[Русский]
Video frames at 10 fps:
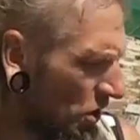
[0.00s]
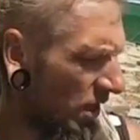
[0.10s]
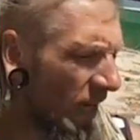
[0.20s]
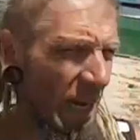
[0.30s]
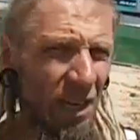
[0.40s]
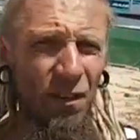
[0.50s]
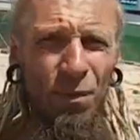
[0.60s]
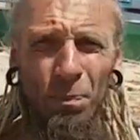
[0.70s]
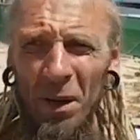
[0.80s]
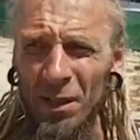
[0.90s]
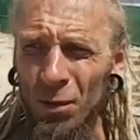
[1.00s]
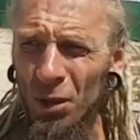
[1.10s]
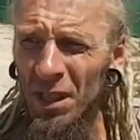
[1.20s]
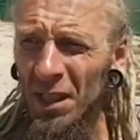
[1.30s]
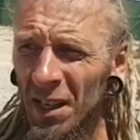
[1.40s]
цепляет, по
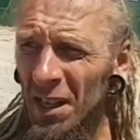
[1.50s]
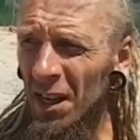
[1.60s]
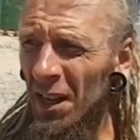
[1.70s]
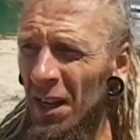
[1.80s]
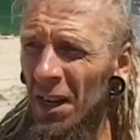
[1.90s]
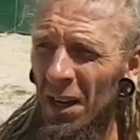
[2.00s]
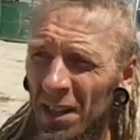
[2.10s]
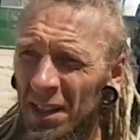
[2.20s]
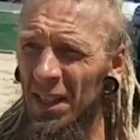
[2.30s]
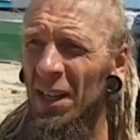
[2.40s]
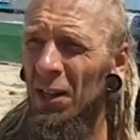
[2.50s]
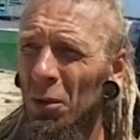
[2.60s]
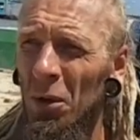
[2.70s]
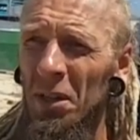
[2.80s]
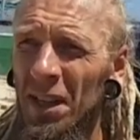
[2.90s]
сути, э, тех,
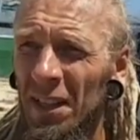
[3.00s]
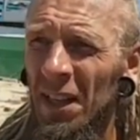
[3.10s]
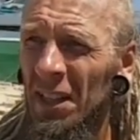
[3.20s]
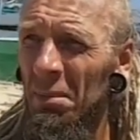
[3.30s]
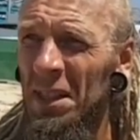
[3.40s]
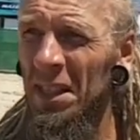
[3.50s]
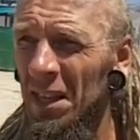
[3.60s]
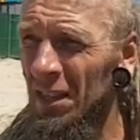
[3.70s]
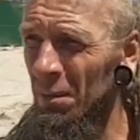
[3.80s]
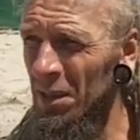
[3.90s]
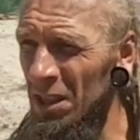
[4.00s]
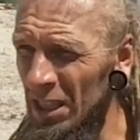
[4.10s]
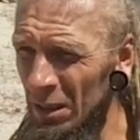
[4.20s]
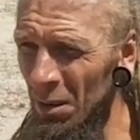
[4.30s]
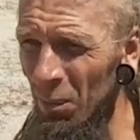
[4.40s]
кто с открытым сердцем, с
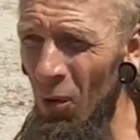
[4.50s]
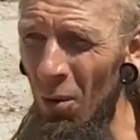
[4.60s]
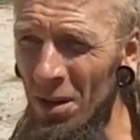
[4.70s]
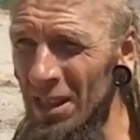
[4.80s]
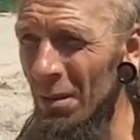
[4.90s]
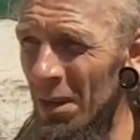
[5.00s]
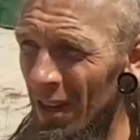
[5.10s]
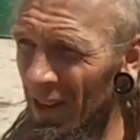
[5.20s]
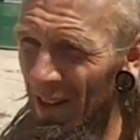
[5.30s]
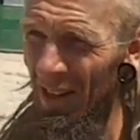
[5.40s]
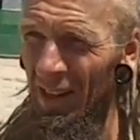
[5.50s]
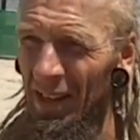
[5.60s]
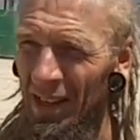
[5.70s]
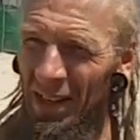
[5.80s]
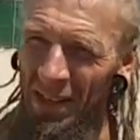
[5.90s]
чистыми помыслами,
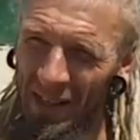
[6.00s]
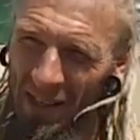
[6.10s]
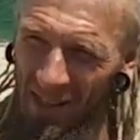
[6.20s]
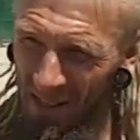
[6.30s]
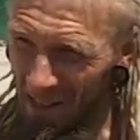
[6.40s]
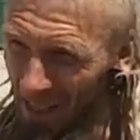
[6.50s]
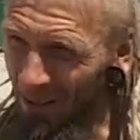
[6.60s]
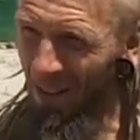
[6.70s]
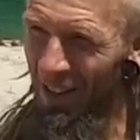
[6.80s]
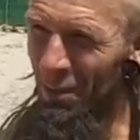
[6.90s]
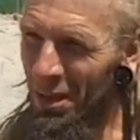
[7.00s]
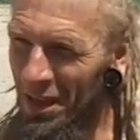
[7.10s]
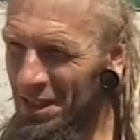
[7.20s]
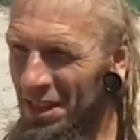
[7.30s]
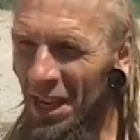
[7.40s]
со
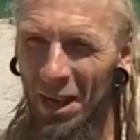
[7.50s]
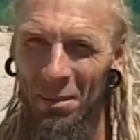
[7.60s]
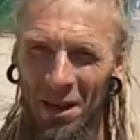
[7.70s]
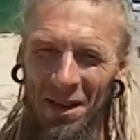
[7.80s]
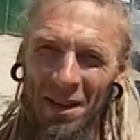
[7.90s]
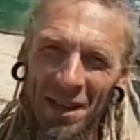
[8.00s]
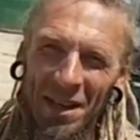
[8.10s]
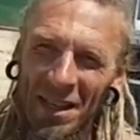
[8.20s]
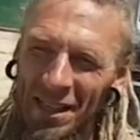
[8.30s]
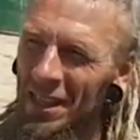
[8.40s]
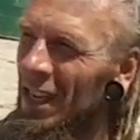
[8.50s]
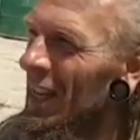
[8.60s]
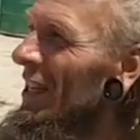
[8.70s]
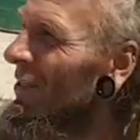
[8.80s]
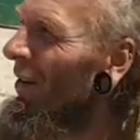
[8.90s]
светлыми идеями,
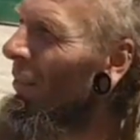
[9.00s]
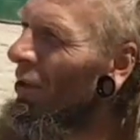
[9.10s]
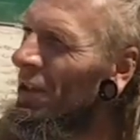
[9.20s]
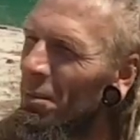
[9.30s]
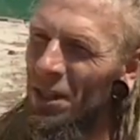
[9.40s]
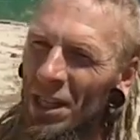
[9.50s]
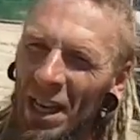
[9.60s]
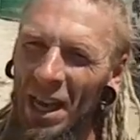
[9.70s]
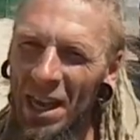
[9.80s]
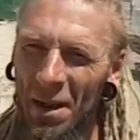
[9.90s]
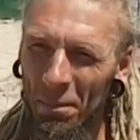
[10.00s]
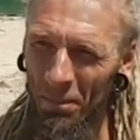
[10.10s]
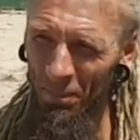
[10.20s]
со свободным мышлением.